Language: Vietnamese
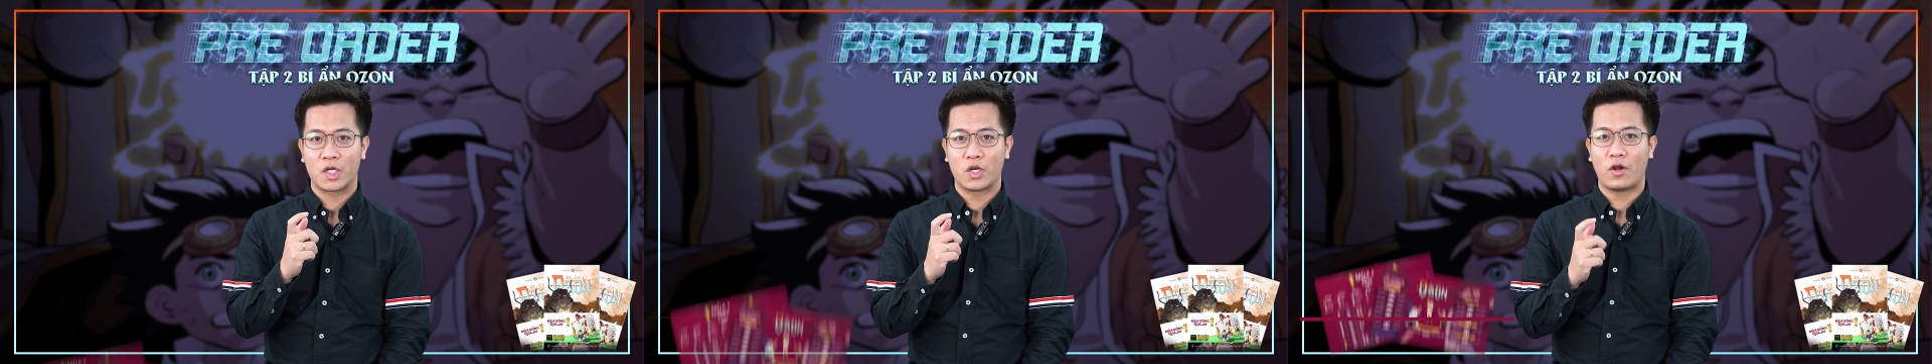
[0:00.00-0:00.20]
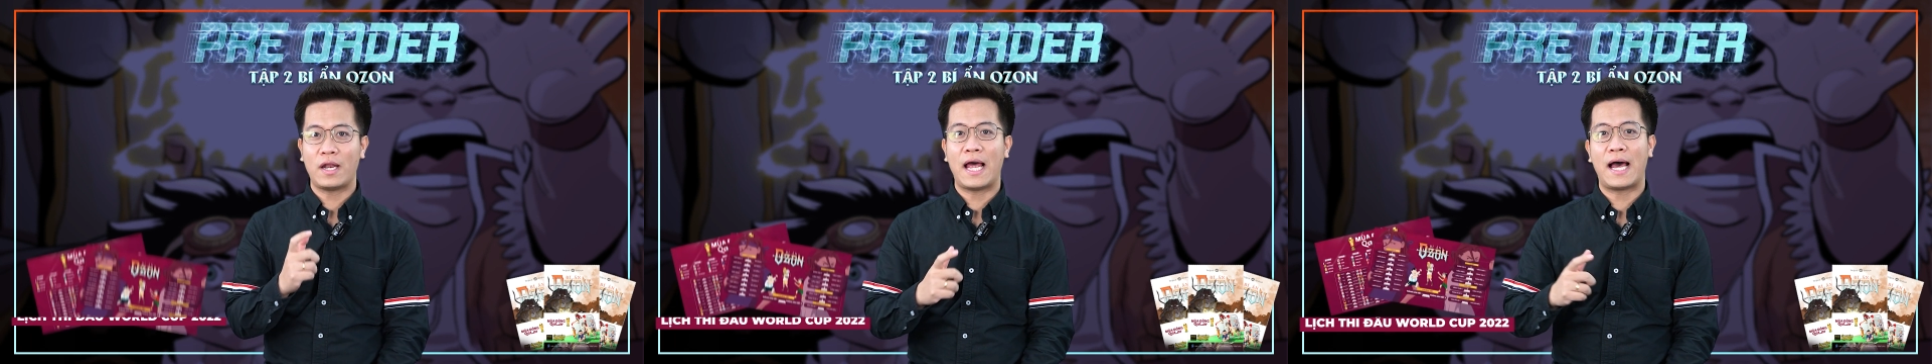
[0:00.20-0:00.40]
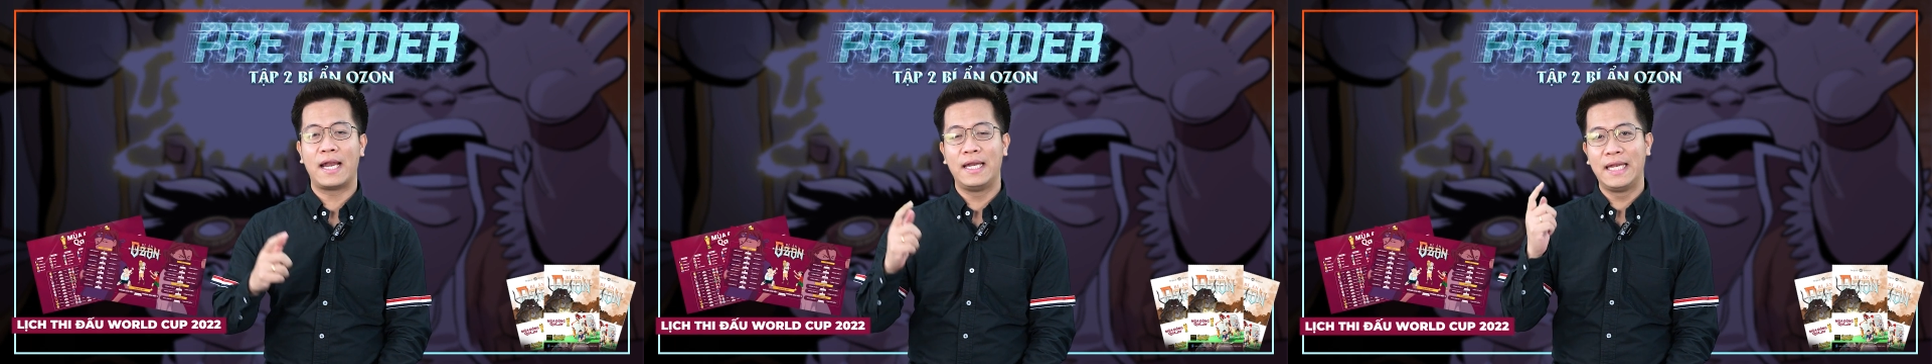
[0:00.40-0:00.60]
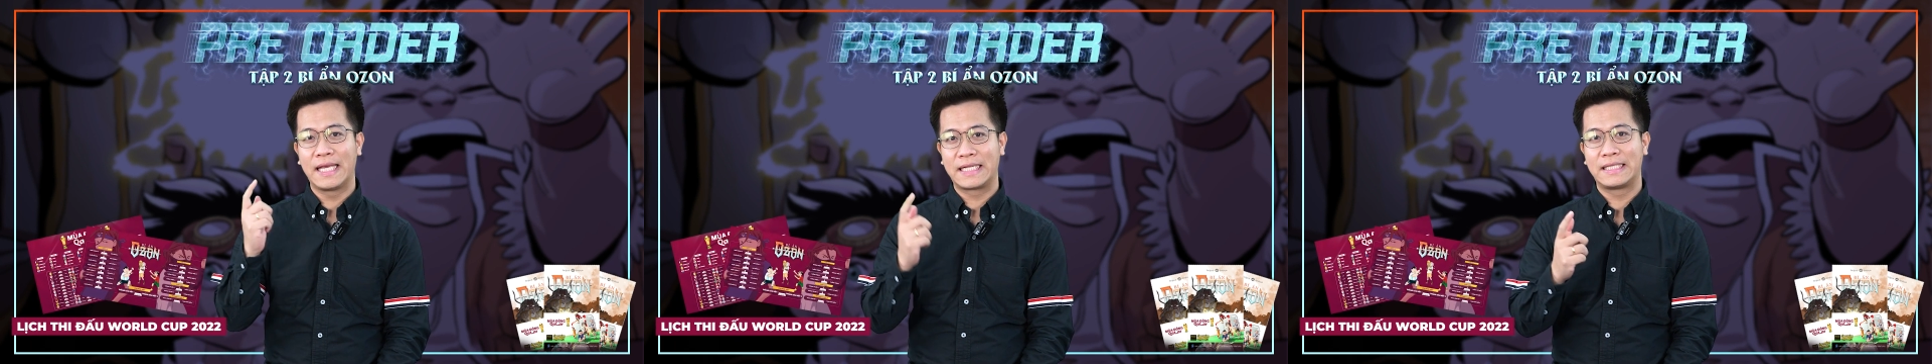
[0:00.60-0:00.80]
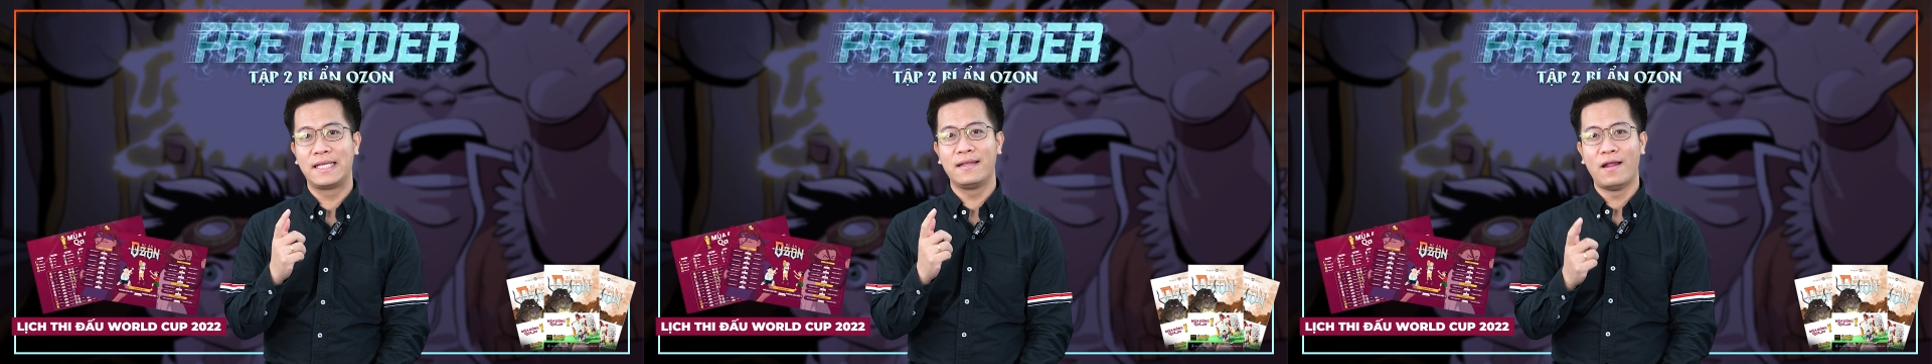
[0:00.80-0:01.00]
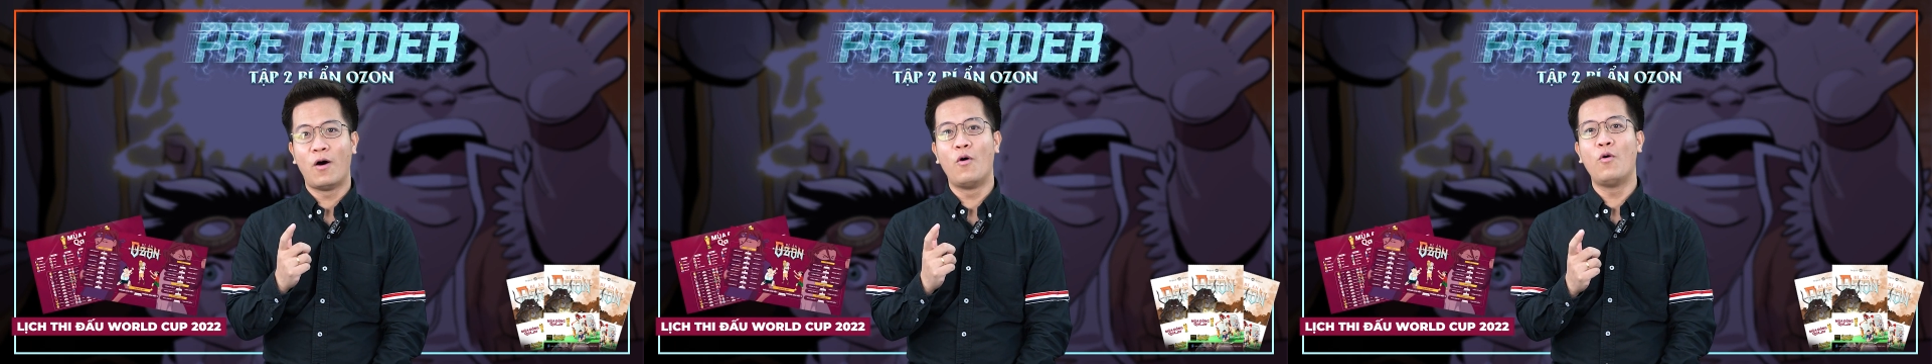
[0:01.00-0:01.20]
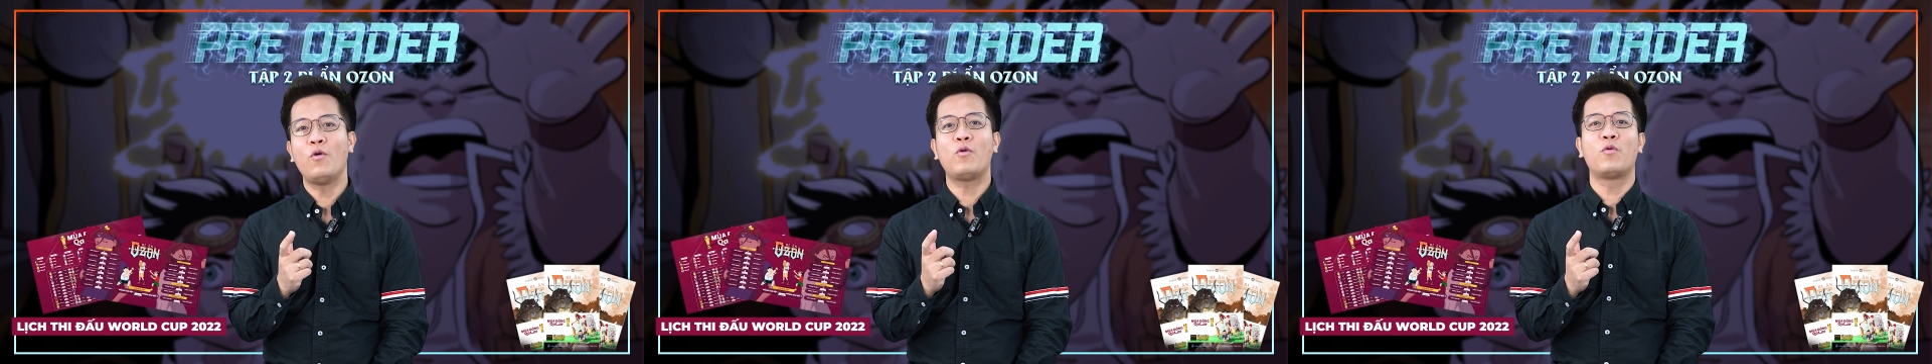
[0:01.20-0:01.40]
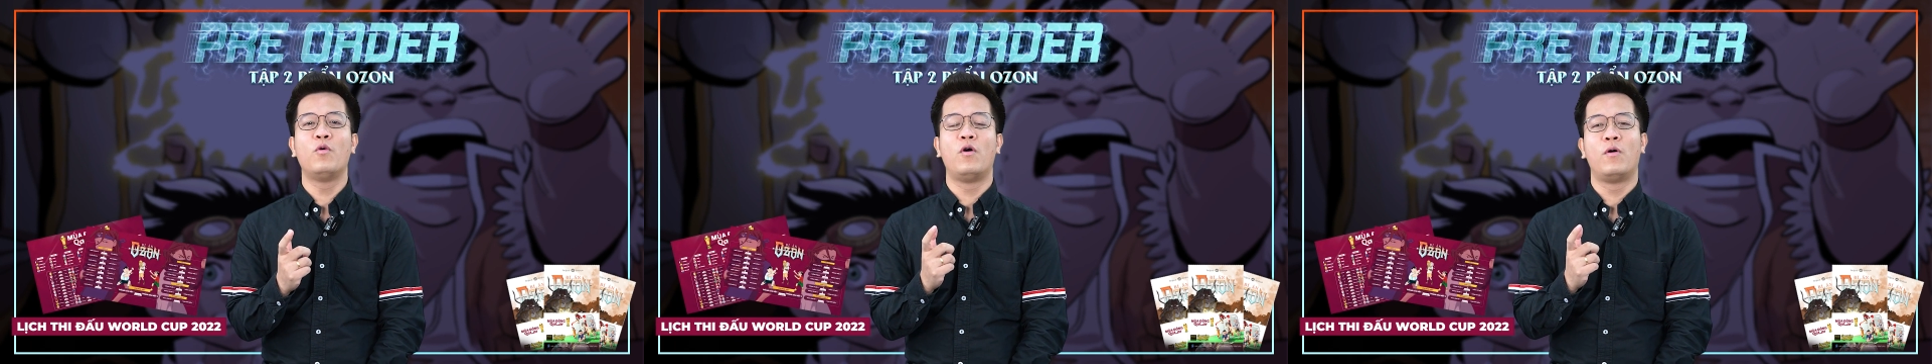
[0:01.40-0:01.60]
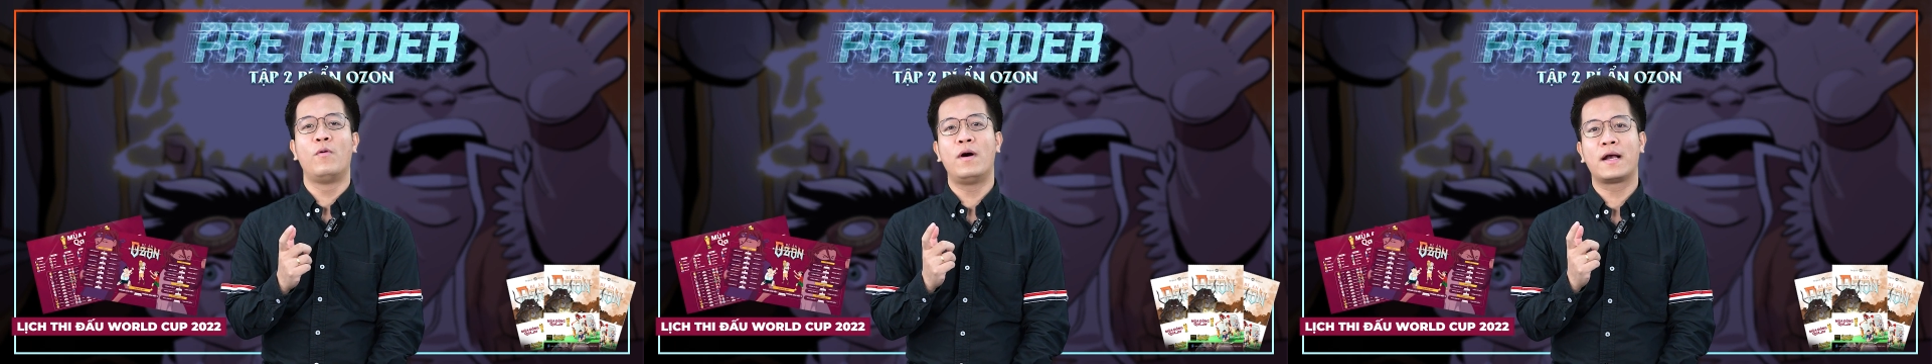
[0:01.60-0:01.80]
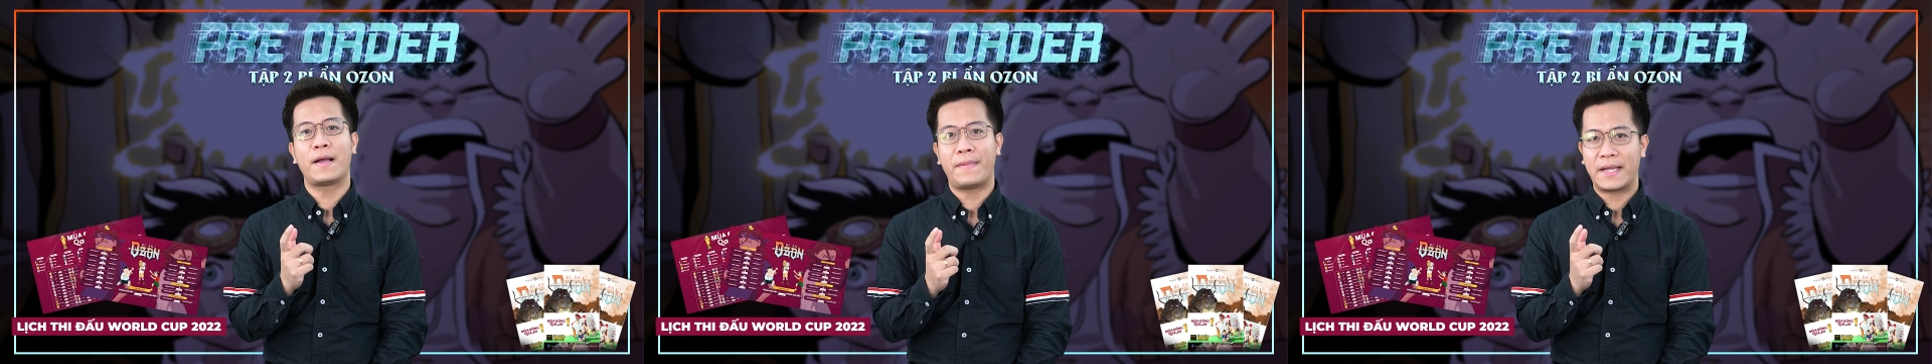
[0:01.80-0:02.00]
đó là lịch thi đấu của
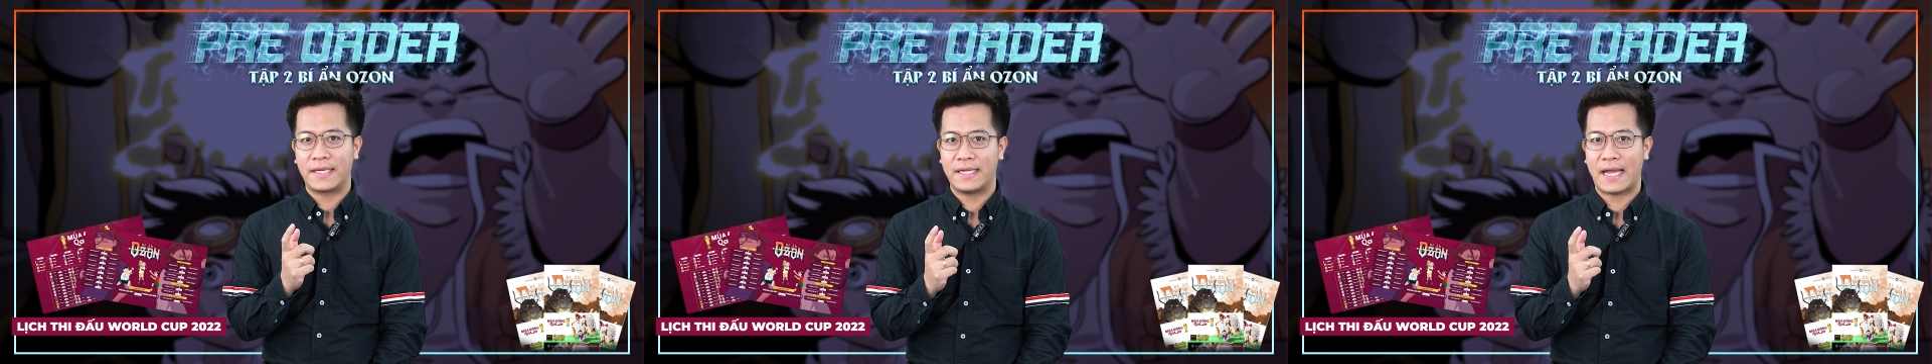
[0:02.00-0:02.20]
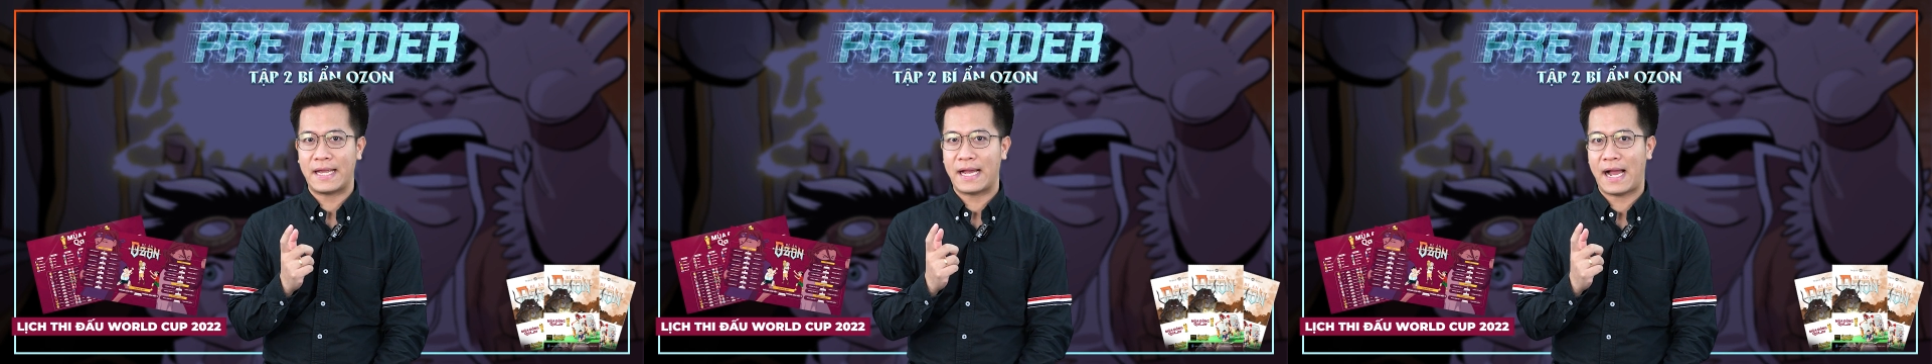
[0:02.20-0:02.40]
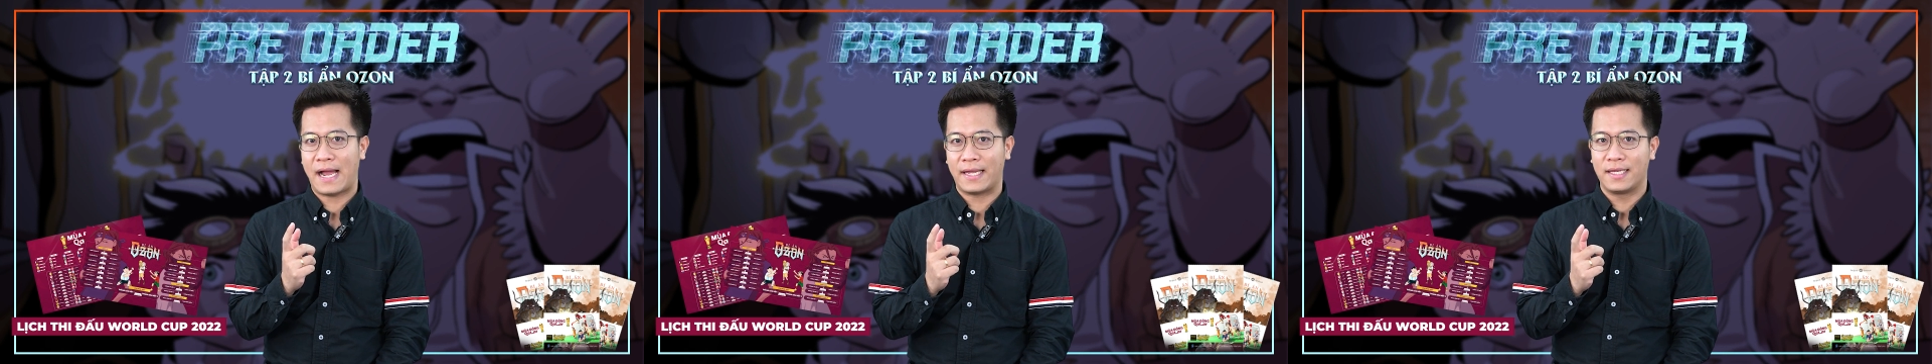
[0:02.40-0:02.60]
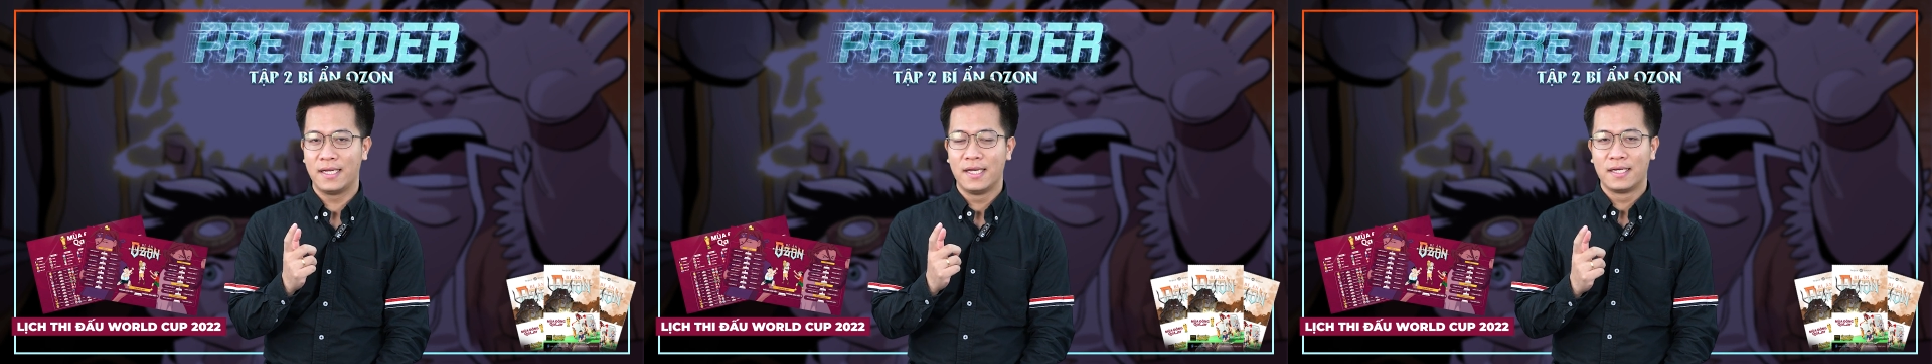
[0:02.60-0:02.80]
World Cup hai không hai hai